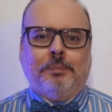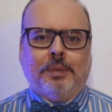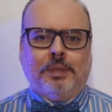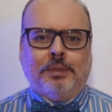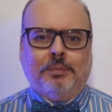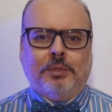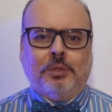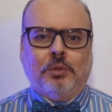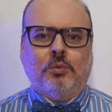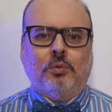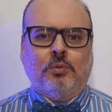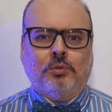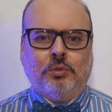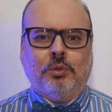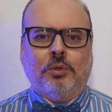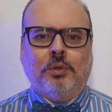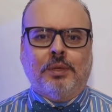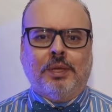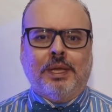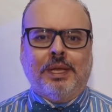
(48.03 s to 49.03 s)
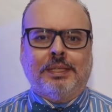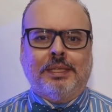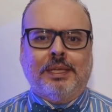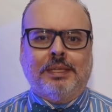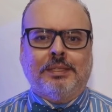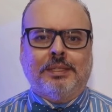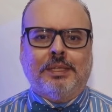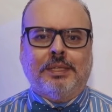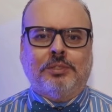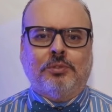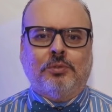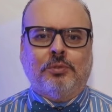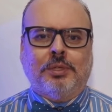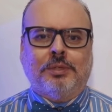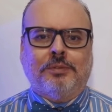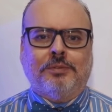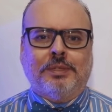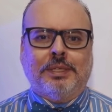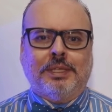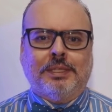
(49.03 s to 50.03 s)
Benvenuto ad André sulla
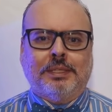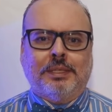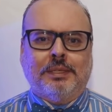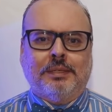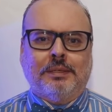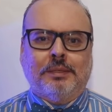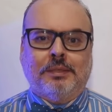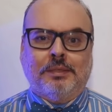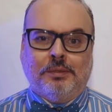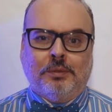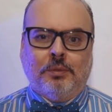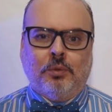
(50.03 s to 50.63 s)
fede.